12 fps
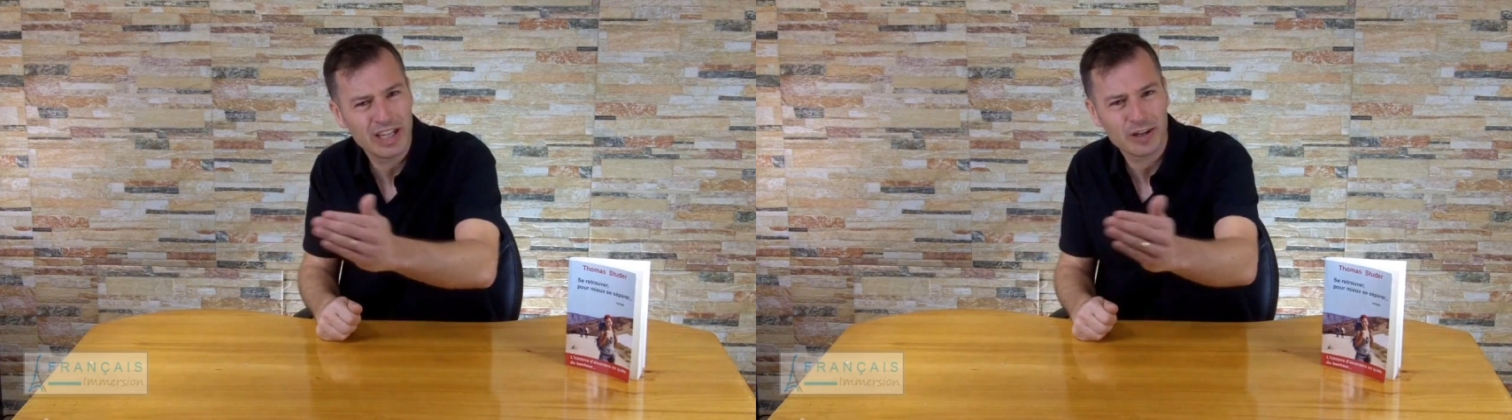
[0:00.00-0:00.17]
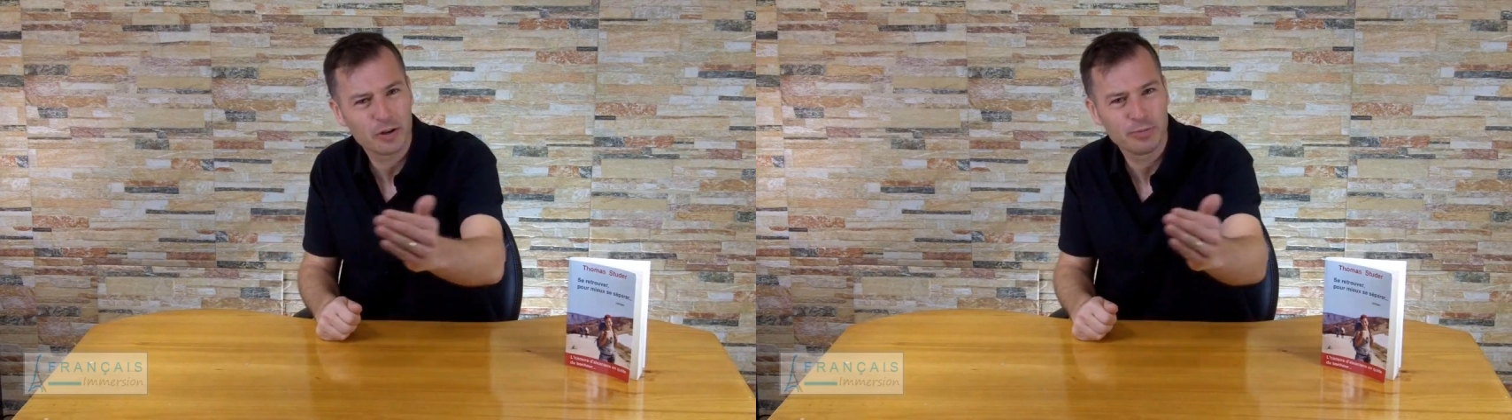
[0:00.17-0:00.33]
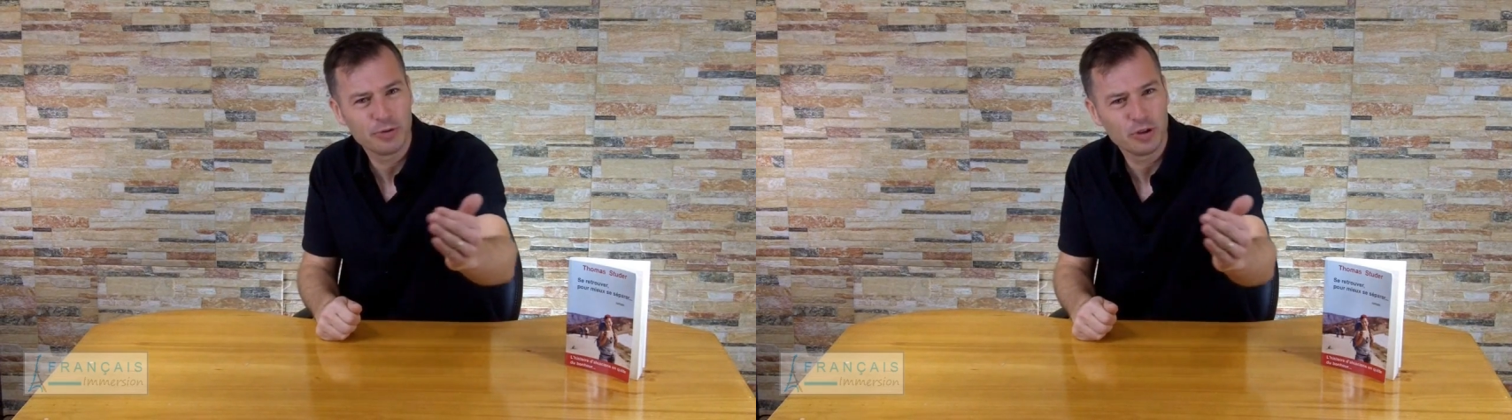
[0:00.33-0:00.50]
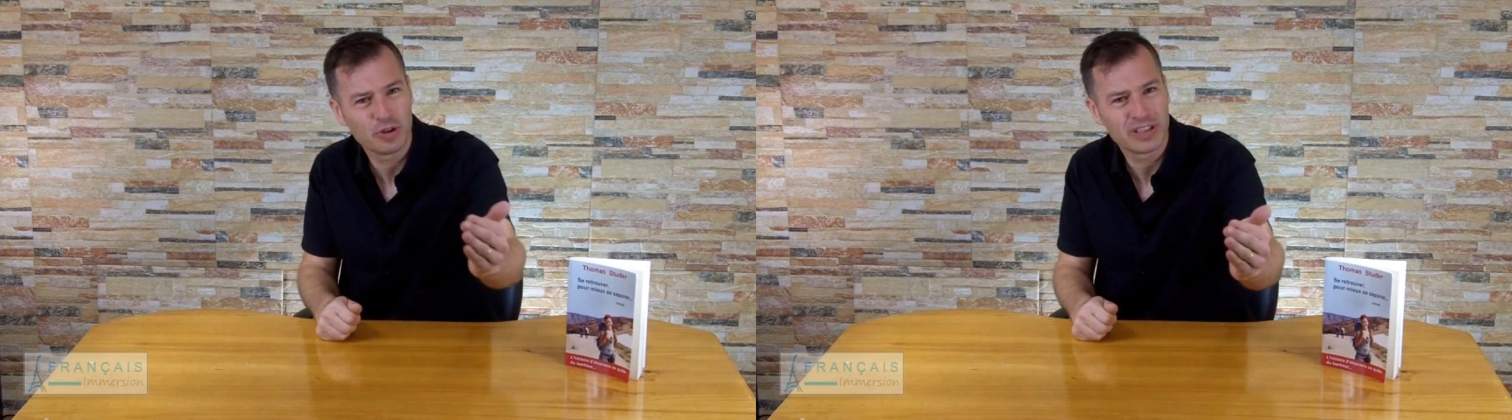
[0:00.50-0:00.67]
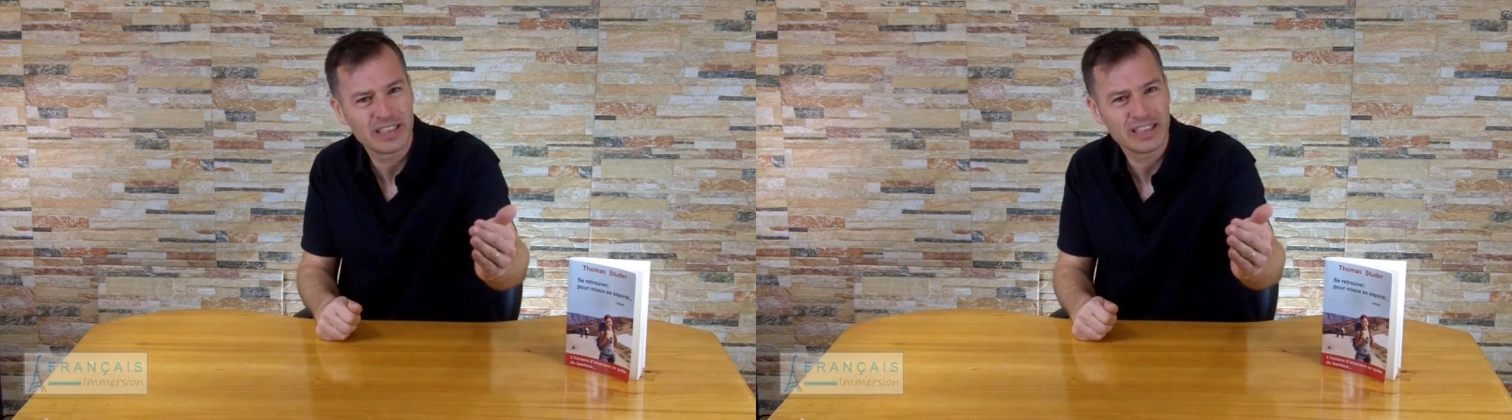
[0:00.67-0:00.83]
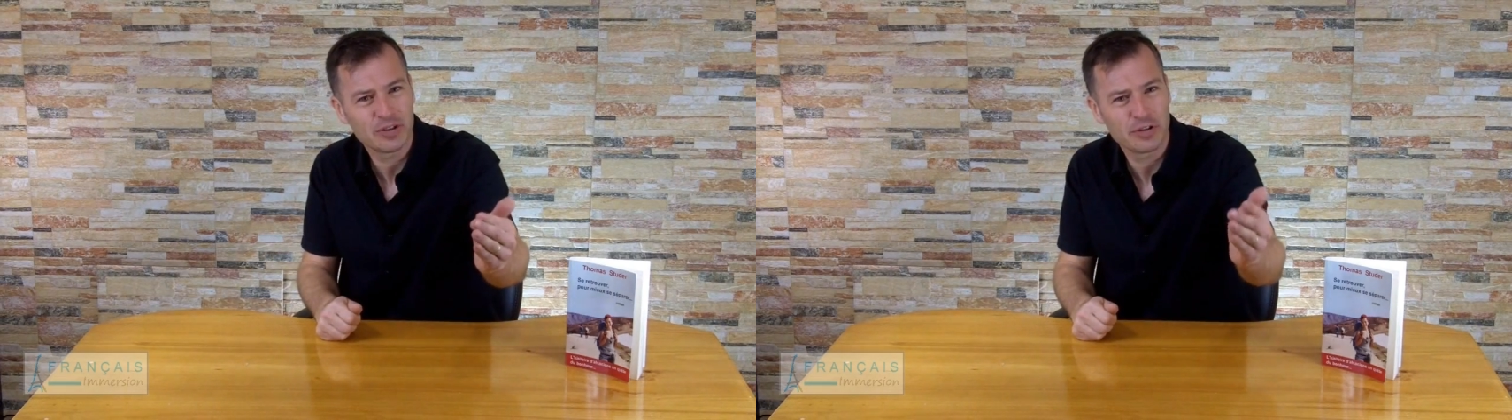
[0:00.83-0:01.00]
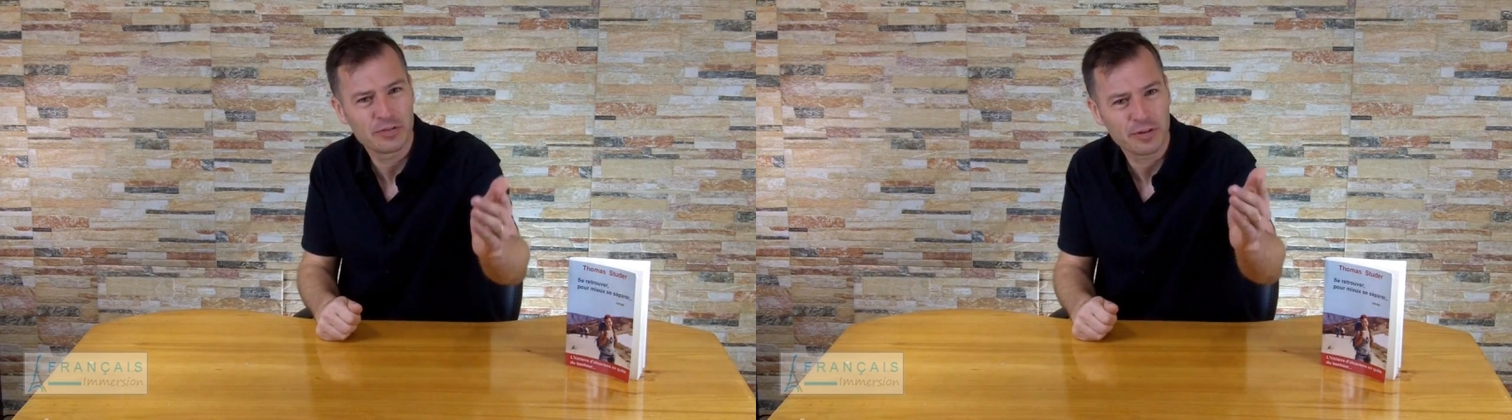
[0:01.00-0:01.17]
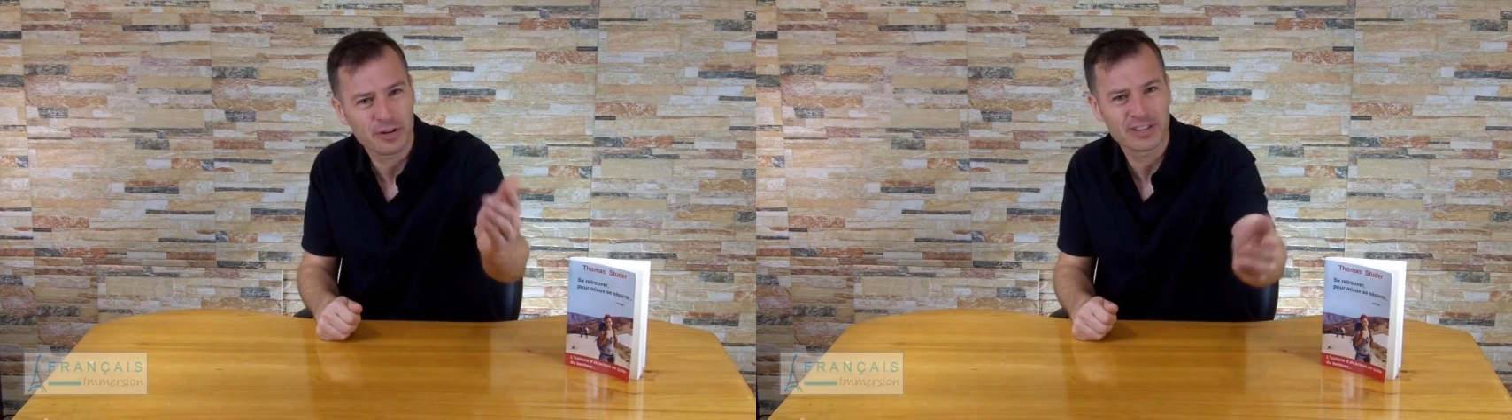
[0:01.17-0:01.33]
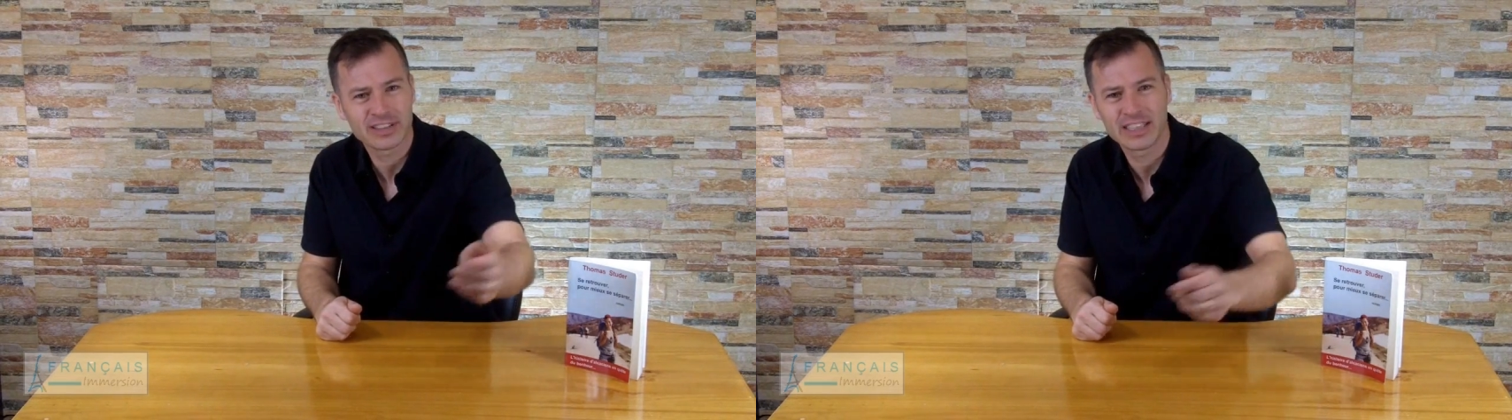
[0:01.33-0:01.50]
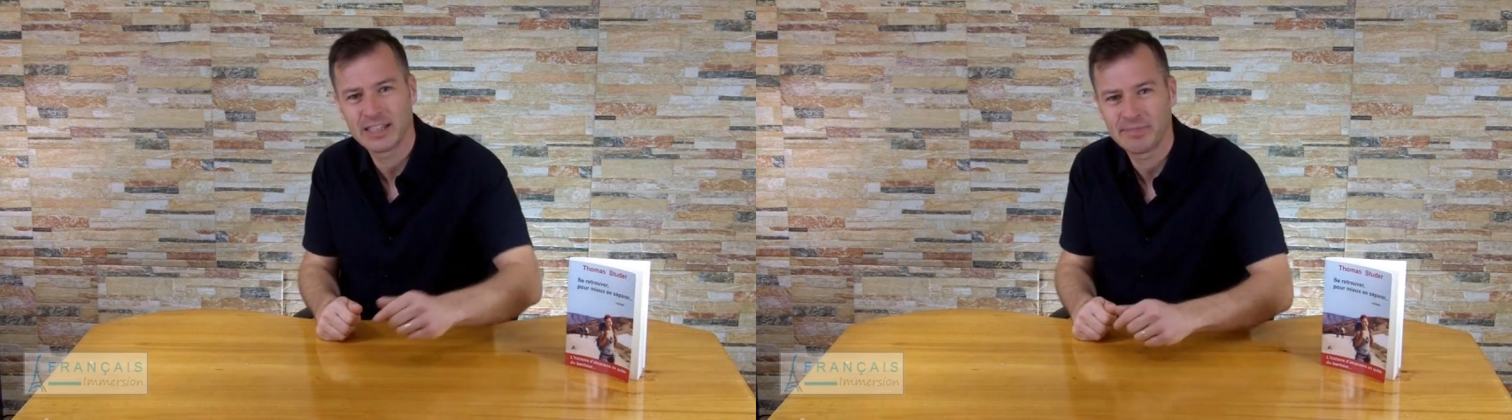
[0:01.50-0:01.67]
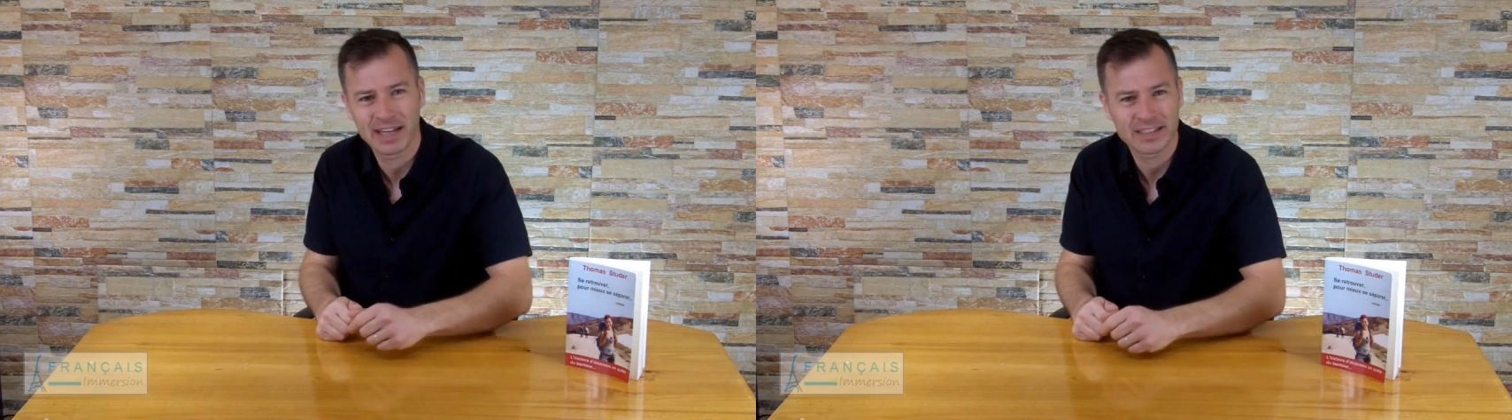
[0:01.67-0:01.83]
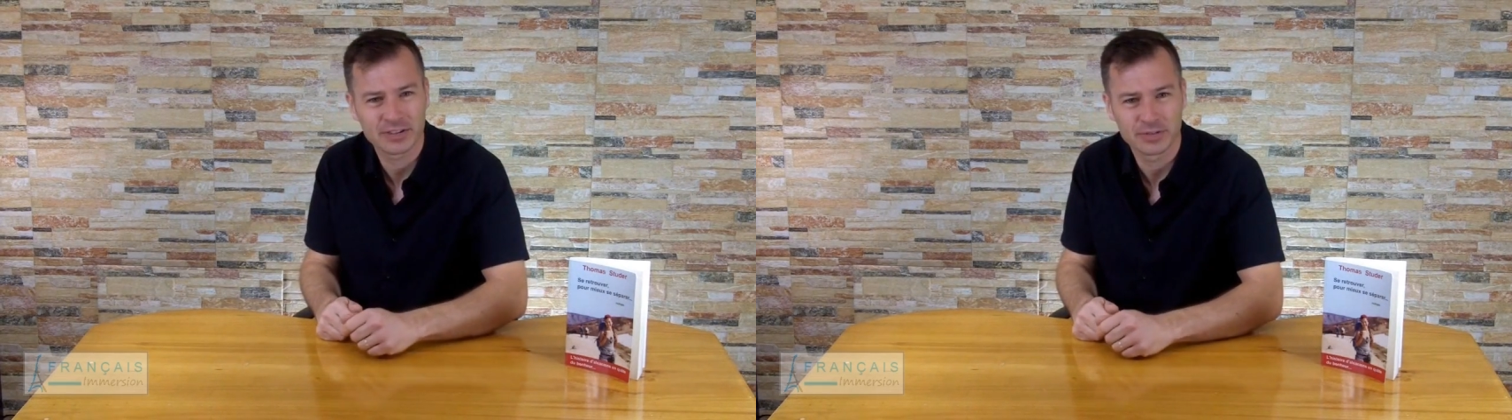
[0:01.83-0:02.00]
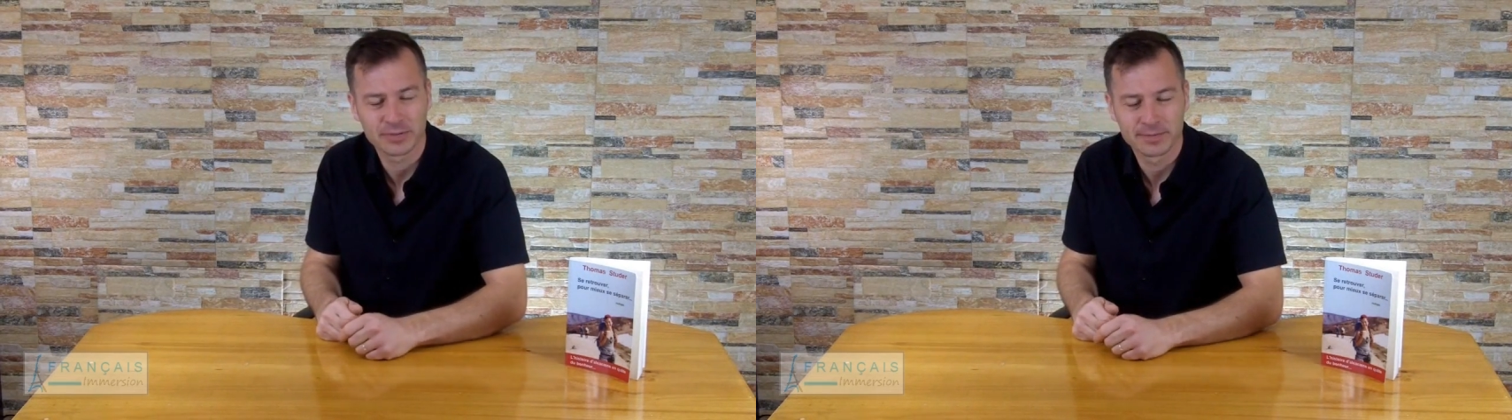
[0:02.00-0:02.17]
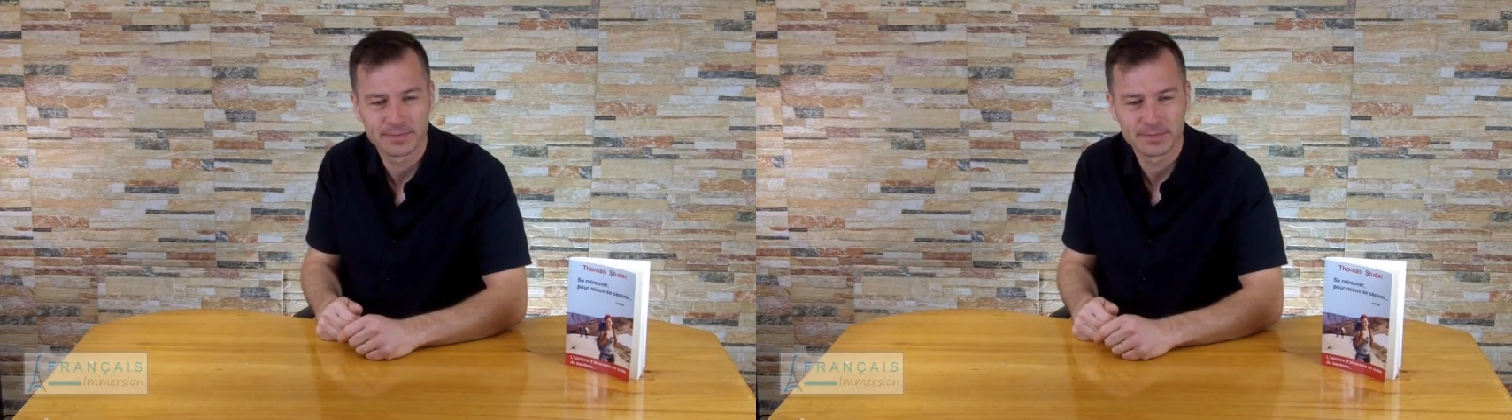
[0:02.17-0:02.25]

communauté de Français Immersion.